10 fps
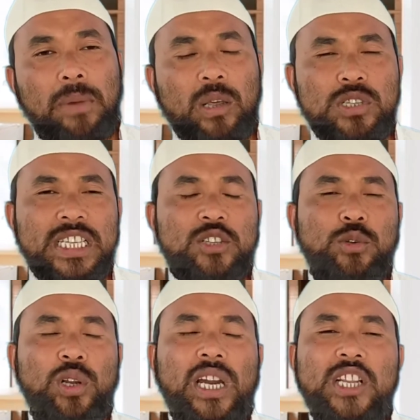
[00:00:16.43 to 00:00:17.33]
মানুষের
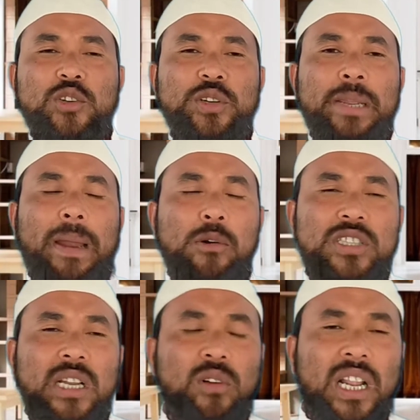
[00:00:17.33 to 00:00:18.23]
সুরক্ষার জন্যই
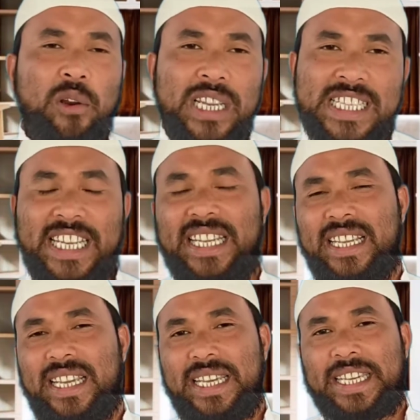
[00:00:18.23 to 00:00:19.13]
ব্যবস্থা করা হয়েছে
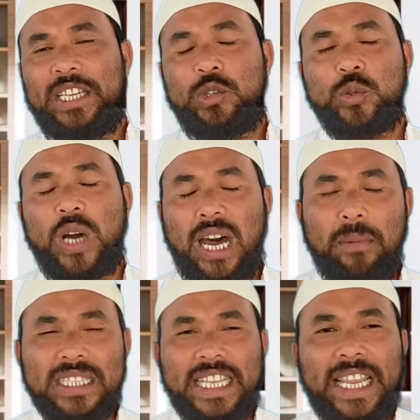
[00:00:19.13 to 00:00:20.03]
কিন্তু
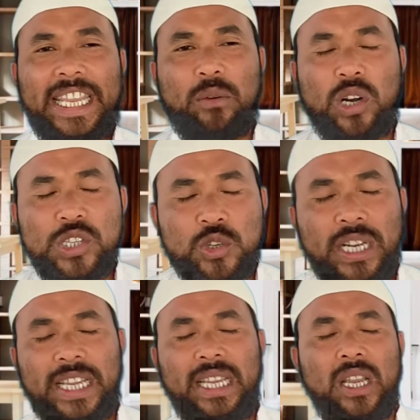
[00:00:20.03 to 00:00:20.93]
আমাদের এই অঞ্চলে